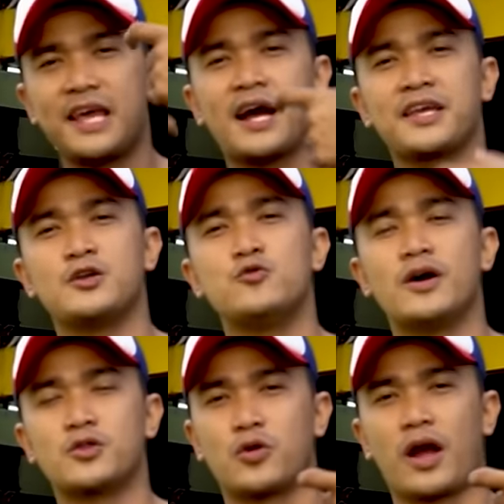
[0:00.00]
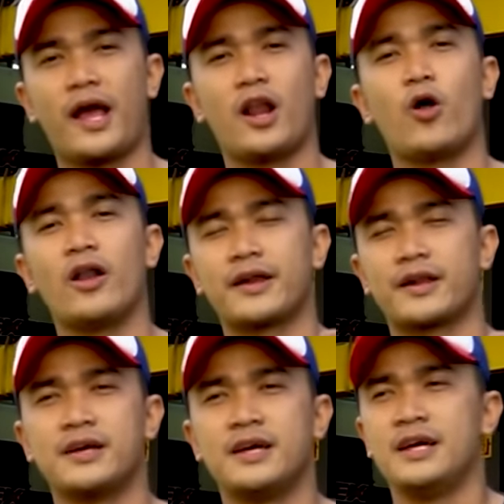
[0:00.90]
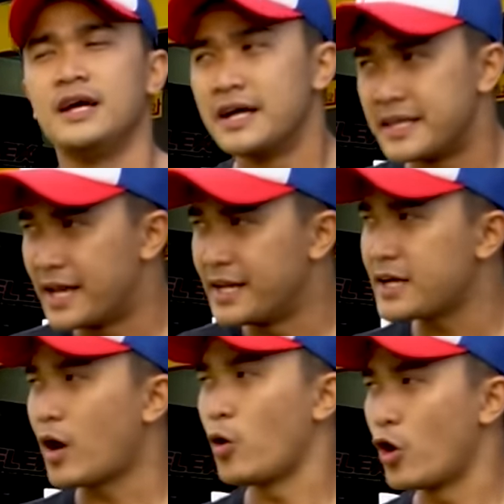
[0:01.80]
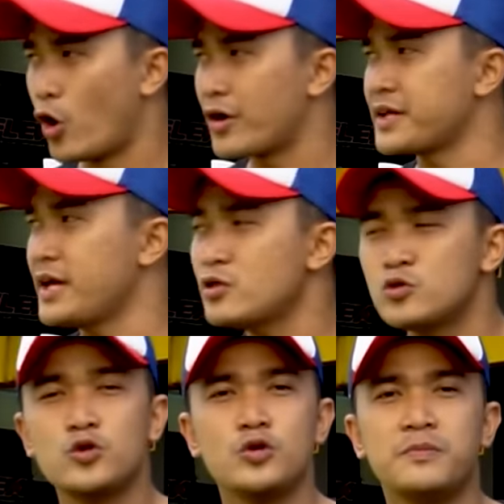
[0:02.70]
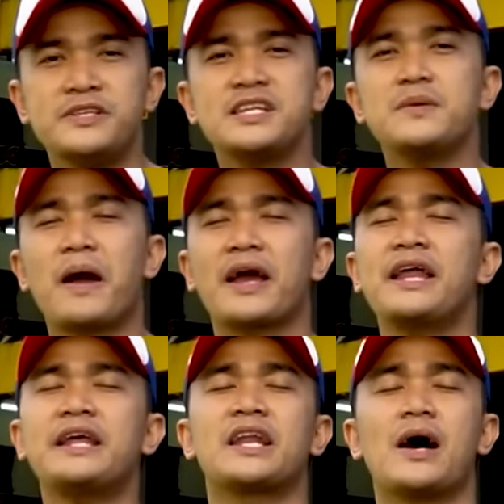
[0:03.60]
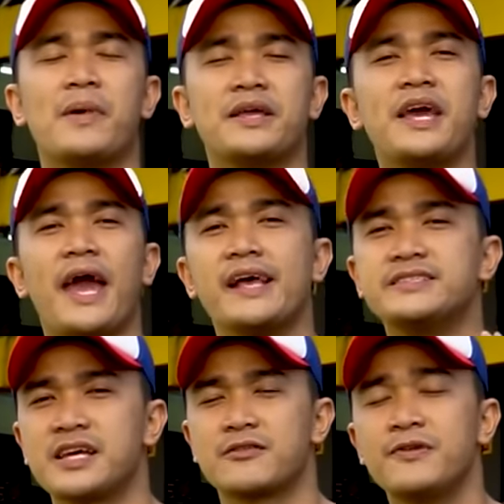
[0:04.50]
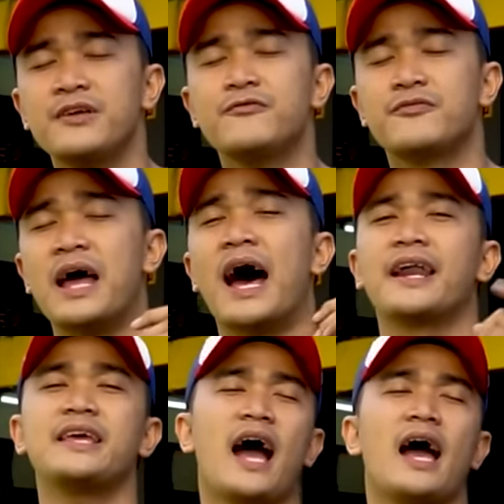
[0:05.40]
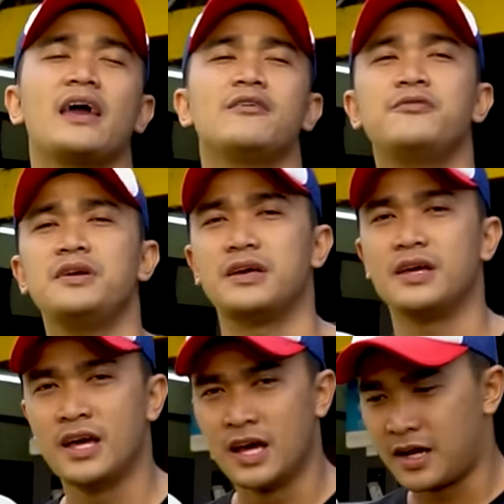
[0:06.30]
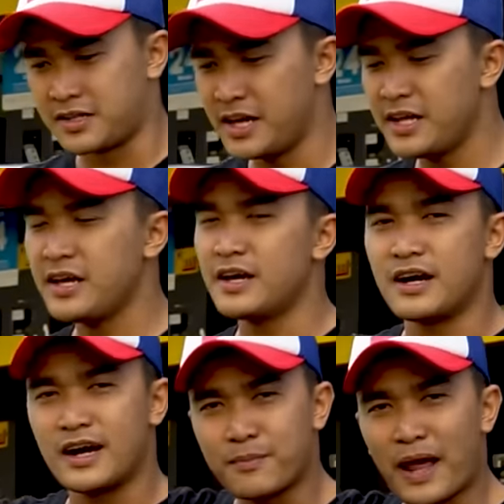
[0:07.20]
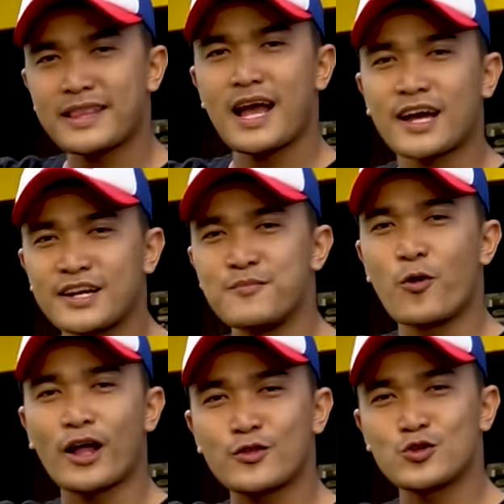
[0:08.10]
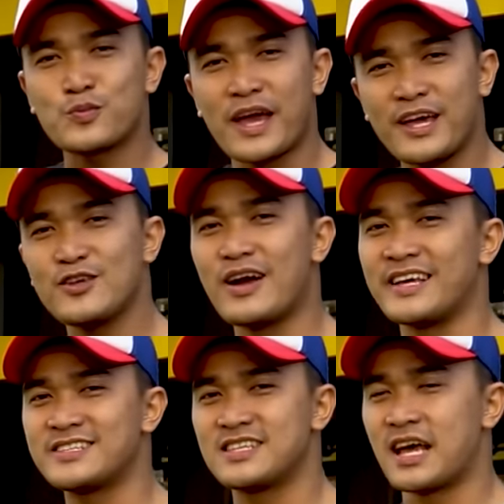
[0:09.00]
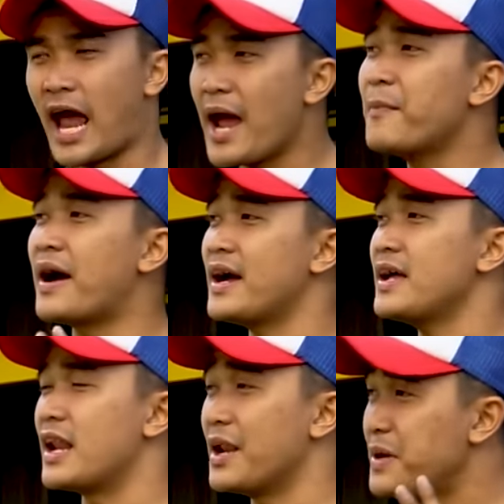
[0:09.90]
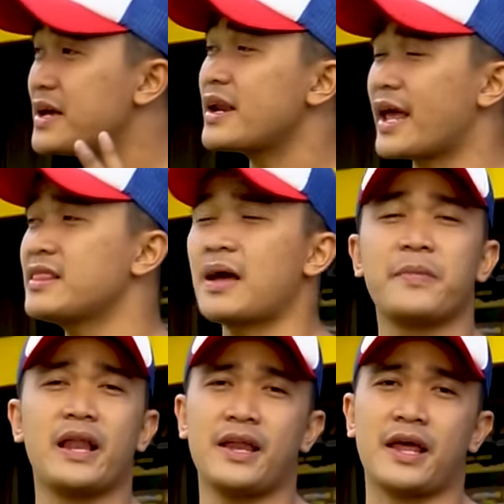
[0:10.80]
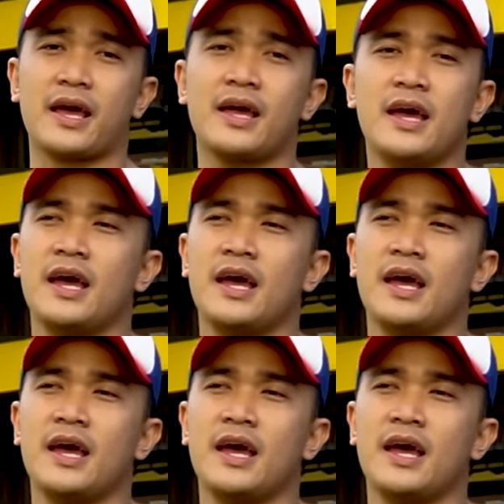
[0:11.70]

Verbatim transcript: tiangnya dua tuh, kayak loller. Jadi kalau lollernya itu bisa dipakai yang namanya EZ Flip dari AEV. Jadi platnya akan kebuka tutup kayak gitu guys. Emang lebih keren tampilannya,